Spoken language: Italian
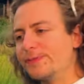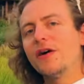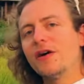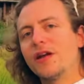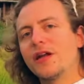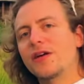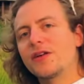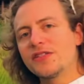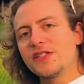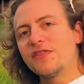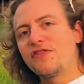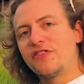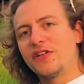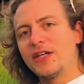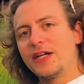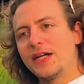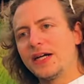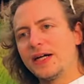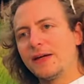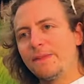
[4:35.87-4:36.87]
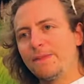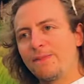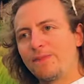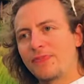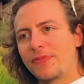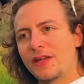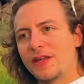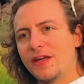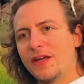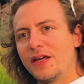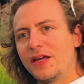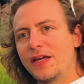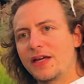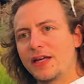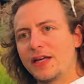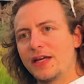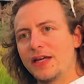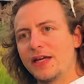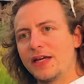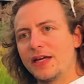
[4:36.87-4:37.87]
La cosa figa è
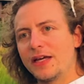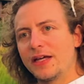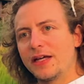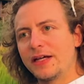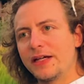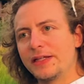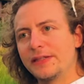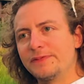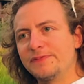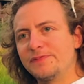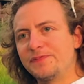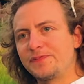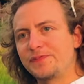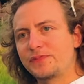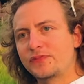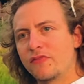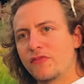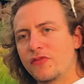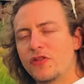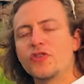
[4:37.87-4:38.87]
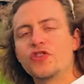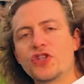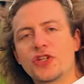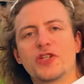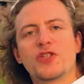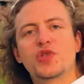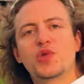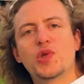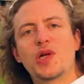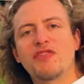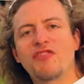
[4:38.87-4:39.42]
che non c'è nessuna